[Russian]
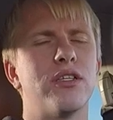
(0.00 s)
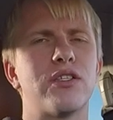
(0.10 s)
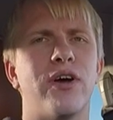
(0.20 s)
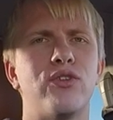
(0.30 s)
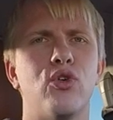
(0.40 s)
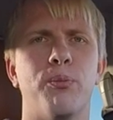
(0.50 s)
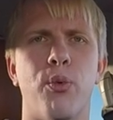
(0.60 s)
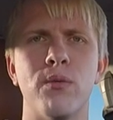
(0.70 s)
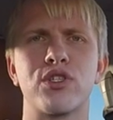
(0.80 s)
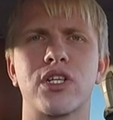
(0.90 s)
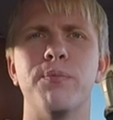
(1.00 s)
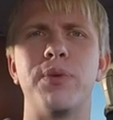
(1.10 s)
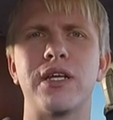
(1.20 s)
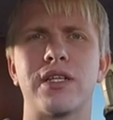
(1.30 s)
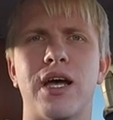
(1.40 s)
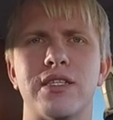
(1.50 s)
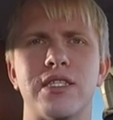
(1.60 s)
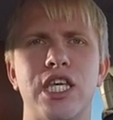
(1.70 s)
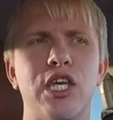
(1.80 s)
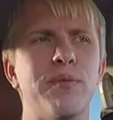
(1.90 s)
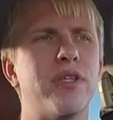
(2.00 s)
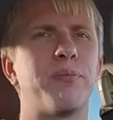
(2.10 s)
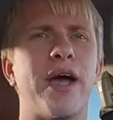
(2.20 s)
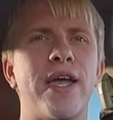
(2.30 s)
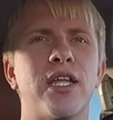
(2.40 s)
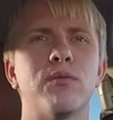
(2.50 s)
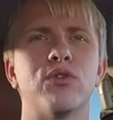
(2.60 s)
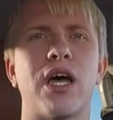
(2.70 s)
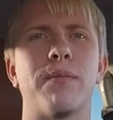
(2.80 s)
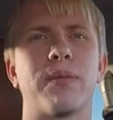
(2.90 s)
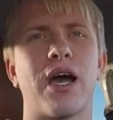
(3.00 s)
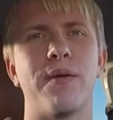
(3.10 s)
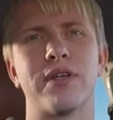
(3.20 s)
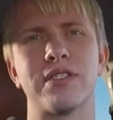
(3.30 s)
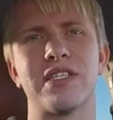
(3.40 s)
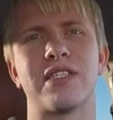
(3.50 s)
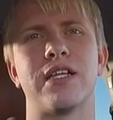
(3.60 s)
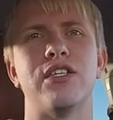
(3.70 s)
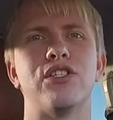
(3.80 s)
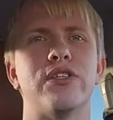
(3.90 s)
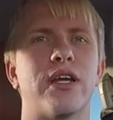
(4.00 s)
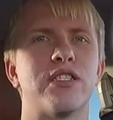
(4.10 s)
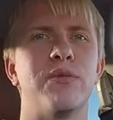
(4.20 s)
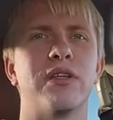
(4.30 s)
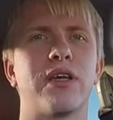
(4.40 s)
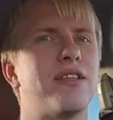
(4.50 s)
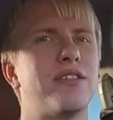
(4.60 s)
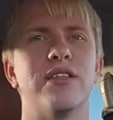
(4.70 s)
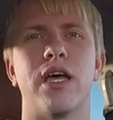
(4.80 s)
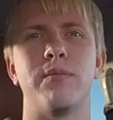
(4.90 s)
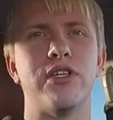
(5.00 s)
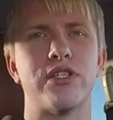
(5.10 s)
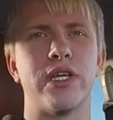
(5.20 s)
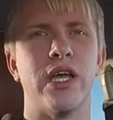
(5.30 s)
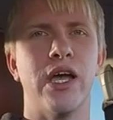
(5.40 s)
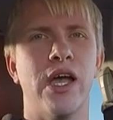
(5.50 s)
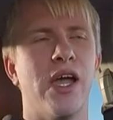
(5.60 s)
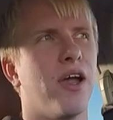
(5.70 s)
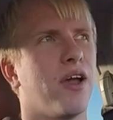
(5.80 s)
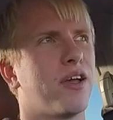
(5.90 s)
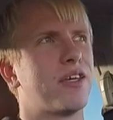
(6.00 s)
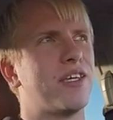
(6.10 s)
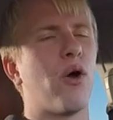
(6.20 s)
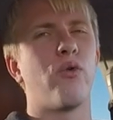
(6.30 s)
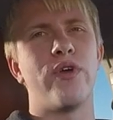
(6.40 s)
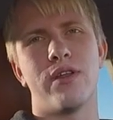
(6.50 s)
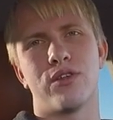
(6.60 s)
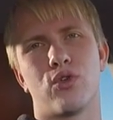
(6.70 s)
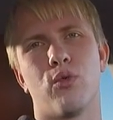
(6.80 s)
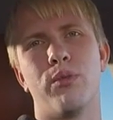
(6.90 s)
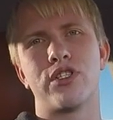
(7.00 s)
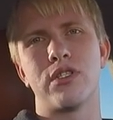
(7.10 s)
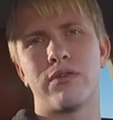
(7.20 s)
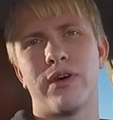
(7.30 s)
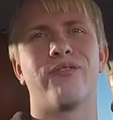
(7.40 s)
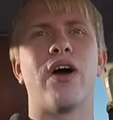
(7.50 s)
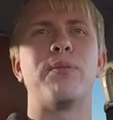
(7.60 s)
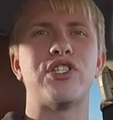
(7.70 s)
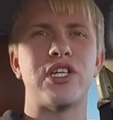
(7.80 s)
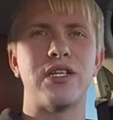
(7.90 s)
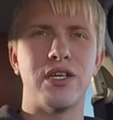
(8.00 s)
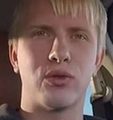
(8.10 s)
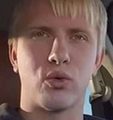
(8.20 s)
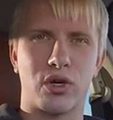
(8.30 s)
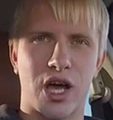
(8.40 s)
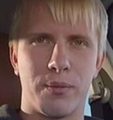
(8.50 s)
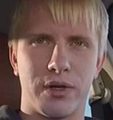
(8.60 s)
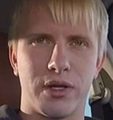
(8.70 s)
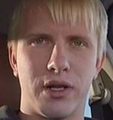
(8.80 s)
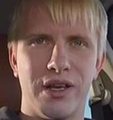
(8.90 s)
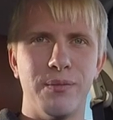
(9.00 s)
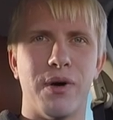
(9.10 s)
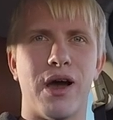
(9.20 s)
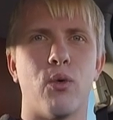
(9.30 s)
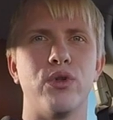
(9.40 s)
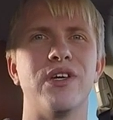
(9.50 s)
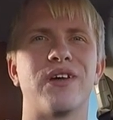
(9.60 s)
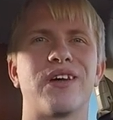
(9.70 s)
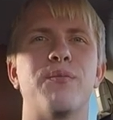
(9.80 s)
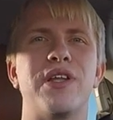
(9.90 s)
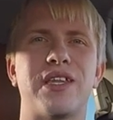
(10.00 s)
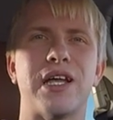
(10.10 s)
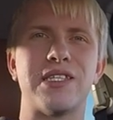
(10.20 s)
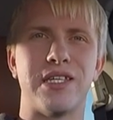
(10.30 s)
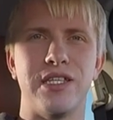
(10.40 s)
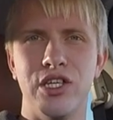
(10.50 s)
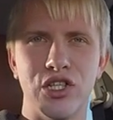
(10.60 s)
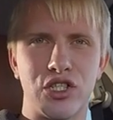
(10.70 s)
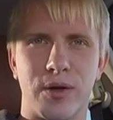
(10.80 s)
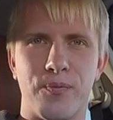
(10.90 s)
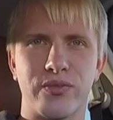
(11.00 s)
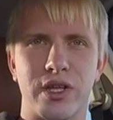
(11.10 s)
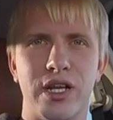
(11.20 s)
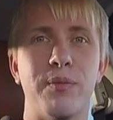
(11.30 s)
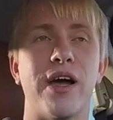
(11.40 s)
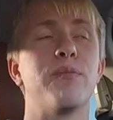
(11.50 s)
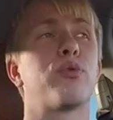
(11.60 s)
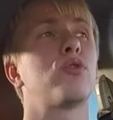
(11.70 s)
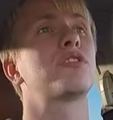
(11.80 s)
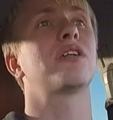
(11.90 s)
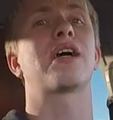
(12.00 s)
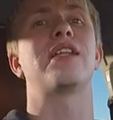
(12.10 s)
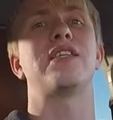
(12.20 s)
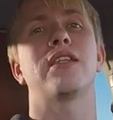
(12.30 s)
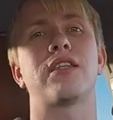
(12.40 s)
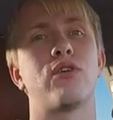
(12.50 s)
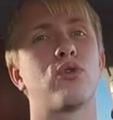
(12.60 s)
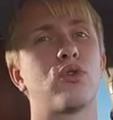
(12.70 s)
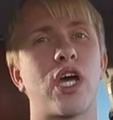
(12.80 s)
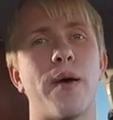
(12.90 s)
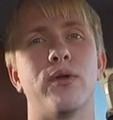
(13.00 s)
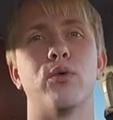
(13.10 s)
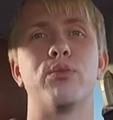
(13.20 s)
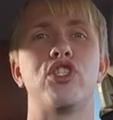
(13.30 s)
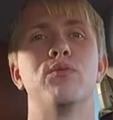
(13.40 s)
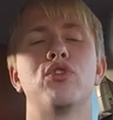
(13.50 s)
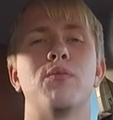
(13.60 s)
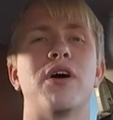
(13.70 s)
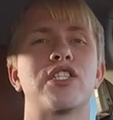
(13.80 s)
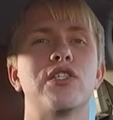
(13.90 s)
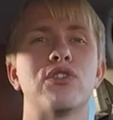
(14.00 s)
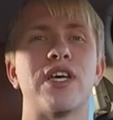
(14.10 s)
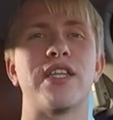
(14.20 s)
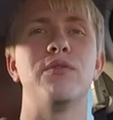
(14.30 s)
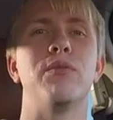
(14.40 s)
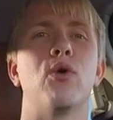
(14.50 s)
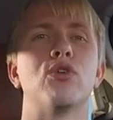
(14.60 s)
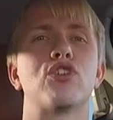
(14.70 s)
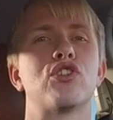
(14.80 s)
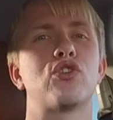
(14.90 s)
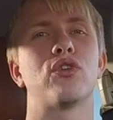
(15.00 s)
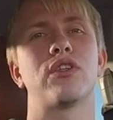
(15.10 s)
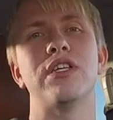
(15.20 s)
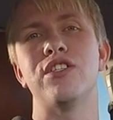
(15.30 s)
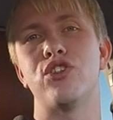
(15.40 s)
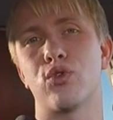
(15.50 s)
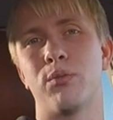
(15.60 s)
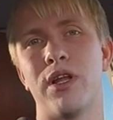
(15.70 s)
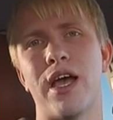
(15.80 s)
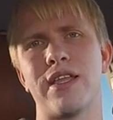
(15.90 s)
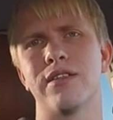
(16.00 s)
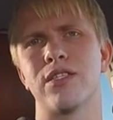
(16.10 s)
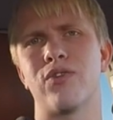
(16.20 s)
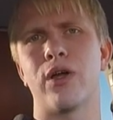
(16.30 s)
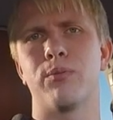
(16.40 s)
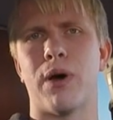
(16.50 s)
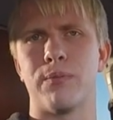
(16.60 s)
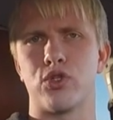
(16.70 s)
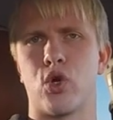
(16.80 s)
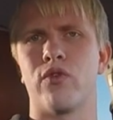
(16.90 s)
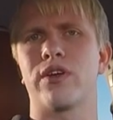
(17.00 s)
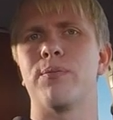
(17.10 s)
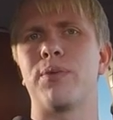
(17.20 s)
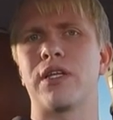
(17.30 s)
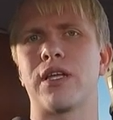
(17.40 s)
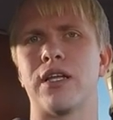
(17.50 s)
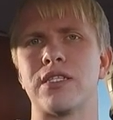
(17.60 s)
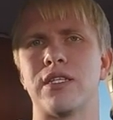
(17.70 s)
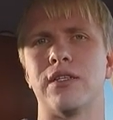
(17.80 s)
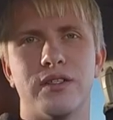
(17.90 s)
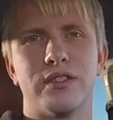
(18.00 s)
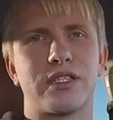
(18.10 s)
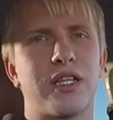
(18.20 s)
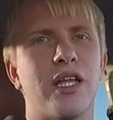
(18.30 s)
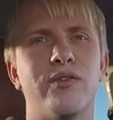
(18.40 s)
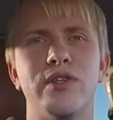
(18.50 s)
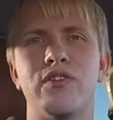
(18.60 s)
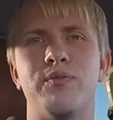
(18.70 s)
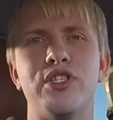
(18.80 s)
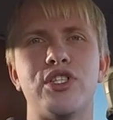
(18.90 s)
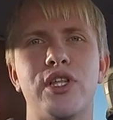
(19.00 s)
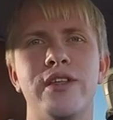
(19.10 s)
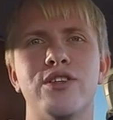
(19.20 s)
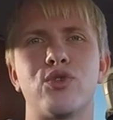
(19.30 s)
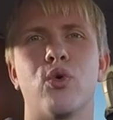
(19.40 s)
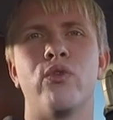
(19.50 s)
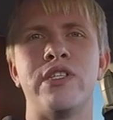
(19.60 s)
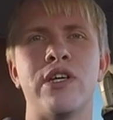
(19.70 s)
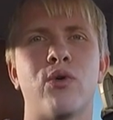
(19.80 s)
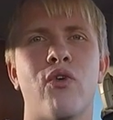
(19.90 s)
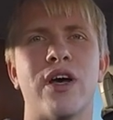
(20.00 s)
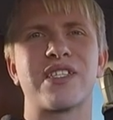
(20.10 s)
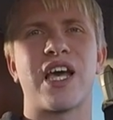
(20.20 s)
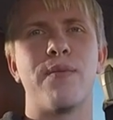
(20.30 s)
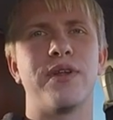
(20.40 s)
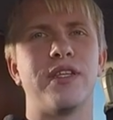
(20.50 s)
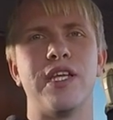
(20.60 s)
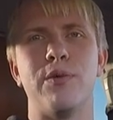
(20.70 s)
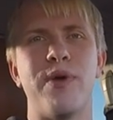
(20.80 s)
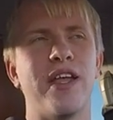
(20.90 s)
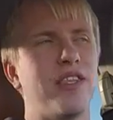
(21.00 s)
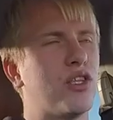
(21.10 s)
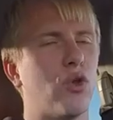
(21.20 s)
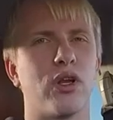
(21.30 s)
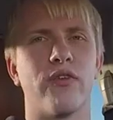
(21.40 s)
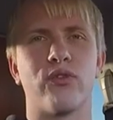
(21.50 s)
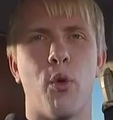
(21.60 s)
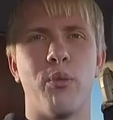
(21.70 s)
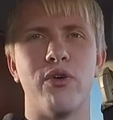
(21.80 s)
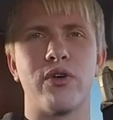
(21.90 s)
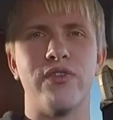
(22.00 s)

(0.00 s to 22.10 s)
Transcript: называть ее бомж комплектацией. Именно поэтому там камера со статичной разметкой, а не с динамичной. Я уверен, что у большинства вообще нету камри. Либо у них комплектация ниже, либо они просто хотят Toyota Camry. Но почему-то машину за 1 миллион 600 тысяч рублей они называют бомжовой комплектацией. Складывается впечатление, что у всех у вас Camry 3.5 и только в топовых